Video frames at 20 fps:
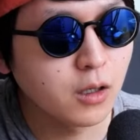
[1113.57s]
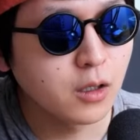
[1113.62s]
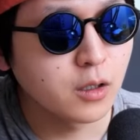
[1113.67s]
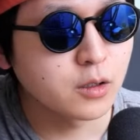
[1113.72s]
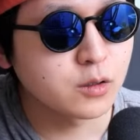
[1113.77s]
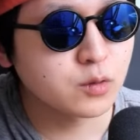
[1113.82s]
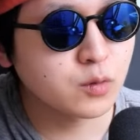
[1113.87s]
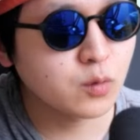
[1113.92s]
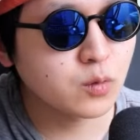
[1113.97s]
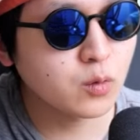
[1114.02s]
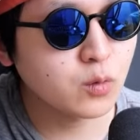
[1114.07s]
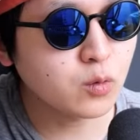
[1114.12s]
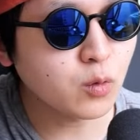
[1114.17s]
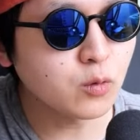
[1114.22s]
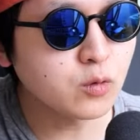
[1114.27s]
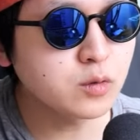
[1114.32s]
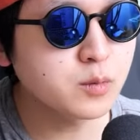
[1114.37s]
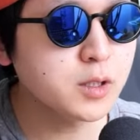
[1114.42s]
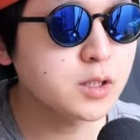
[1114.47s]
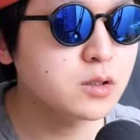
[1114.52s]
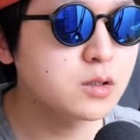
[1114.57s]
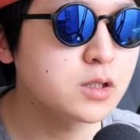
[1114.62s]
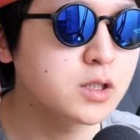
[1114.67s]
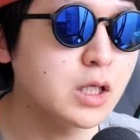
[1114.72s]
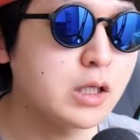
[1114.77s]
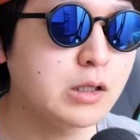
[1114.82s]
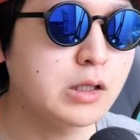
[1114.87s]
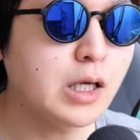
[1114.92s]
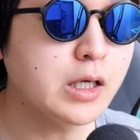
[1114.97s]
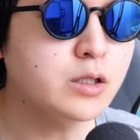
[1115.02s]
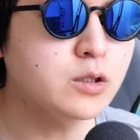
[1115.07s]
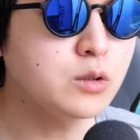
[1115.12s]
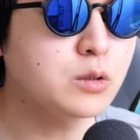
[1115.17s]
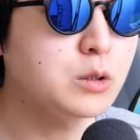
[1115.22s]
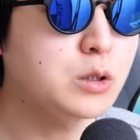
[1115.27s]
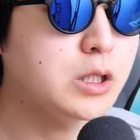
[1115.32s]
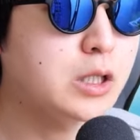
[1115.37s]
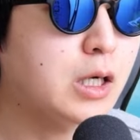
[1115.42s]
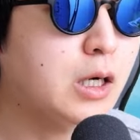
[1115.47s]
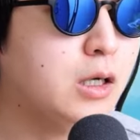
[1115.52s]
その特別絶対
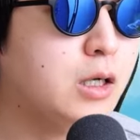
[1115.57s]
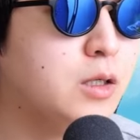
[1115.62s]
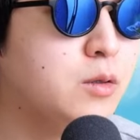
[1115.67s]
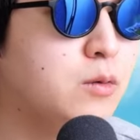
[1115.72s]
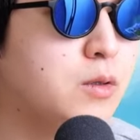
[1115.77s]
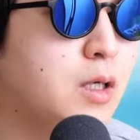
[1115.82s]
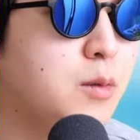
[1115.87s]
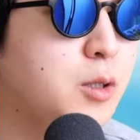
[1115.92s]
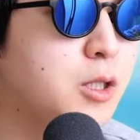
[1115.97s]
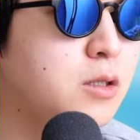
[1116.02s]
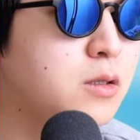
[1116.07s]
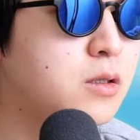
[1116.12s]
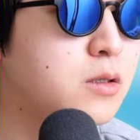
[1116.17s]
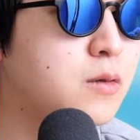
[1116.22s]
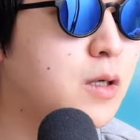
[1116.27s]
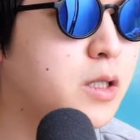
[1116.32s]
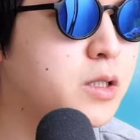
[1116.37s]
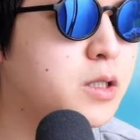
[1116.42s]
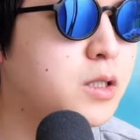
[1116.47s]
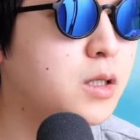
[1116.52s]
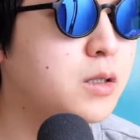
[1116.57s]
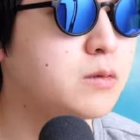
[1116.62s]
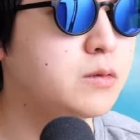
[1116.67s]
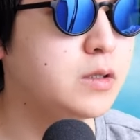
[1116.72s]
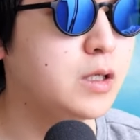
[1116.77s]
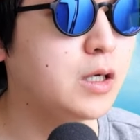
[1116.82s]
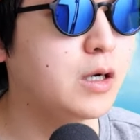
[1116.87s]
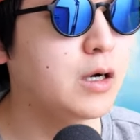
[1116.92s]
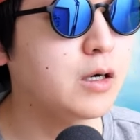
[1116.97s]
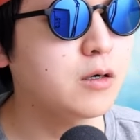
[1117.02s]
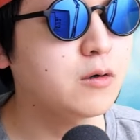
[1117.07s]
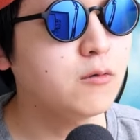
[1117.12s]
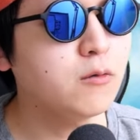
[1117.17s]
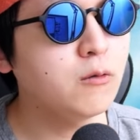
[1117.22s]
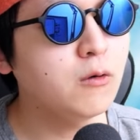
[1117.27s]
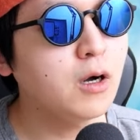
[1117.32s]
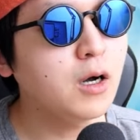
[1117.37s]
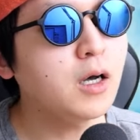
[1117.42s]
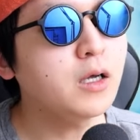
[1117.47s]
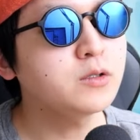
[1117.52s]
塾行かないとダメっていうわけじゃなくて学
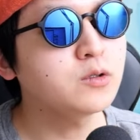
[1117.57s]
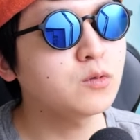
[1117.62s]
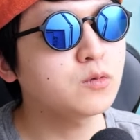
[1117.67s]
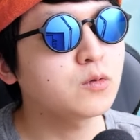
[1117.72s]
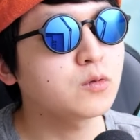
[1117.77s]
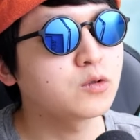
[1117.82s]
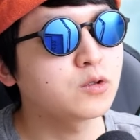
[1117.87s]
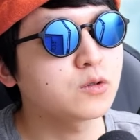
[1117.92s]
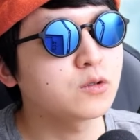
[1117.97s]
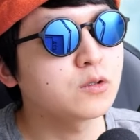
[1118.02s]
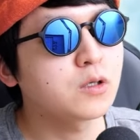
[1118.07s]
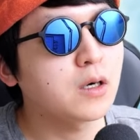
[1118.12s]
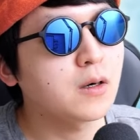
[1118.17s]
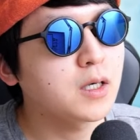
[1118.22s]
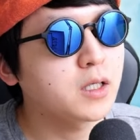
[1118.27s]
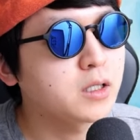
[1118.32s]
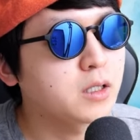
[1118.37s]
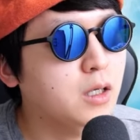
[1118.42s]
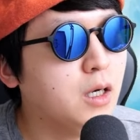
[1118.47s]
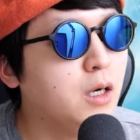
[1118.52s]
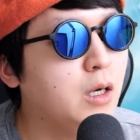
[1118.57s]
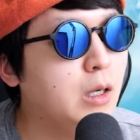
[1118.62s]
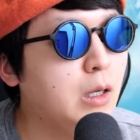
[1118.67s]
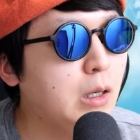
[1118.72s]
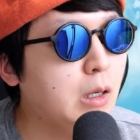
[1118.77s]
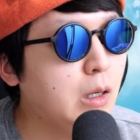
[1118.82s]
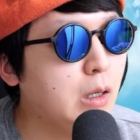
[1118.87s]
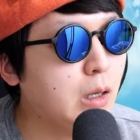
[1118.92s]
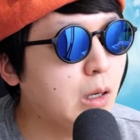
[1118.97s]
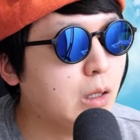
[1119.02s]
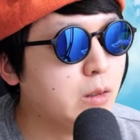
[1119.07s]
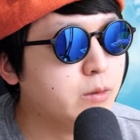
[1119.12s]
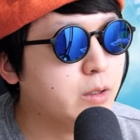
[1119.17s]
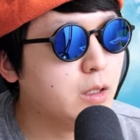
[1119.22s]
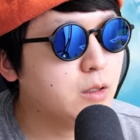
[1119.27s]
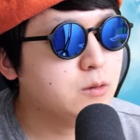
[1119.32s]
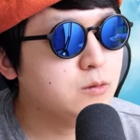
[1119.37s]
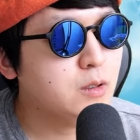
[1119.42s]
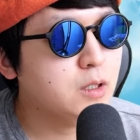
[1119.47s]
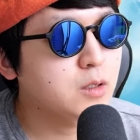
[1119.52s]
校がちょっと塾代わりなあの
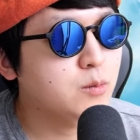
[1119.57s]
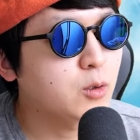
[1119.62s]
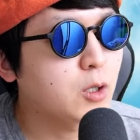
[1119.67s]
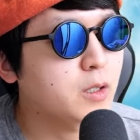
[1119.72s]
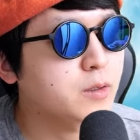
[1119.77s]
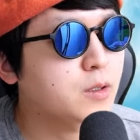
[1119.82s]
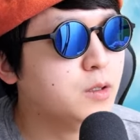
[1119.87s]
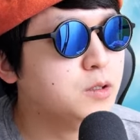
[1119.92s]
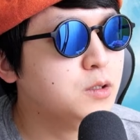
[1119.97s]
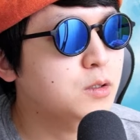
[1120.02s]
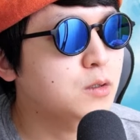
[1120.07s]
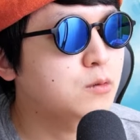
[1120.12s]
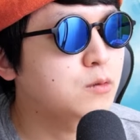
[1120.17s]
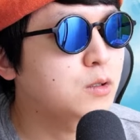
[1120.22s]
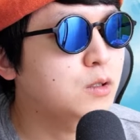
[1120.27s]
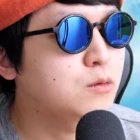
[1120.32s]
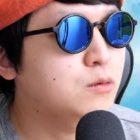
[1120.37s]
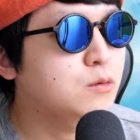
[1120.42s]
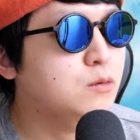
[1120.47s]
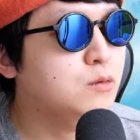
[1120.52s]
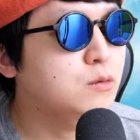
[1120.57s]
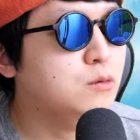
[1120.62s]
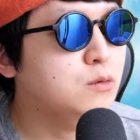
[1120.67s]
役割も果たしてくれる